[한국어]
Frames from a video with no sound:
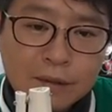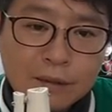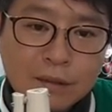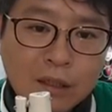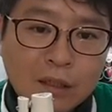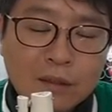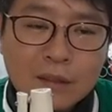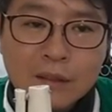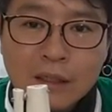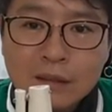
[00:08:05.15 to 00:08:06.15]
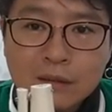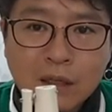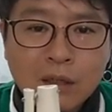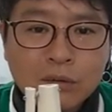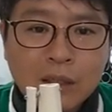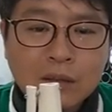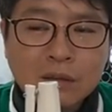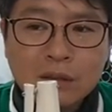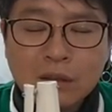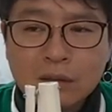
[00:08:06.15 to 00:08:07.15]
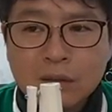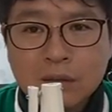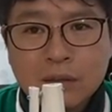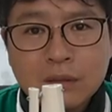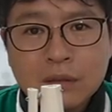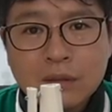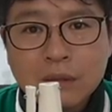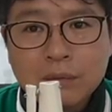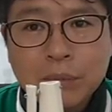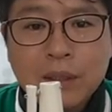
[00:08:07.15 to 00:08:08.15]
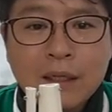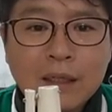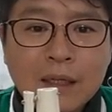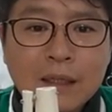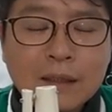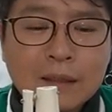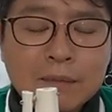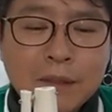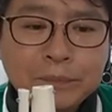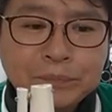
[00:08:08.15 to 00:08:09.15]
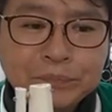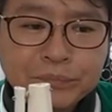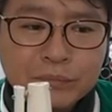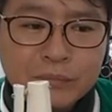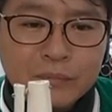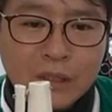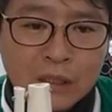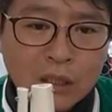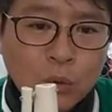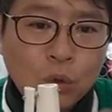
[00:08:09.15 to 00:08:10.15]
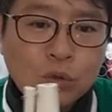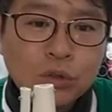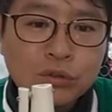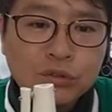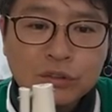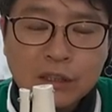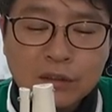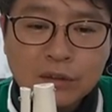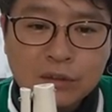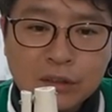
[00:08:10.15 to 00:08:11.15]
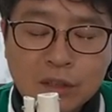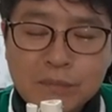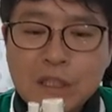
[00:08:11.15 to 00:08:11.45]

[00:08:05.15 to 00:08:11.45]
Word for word: 근데 나는 그냥 편하게 할래 그러면 이 골절 수술했던 것처럼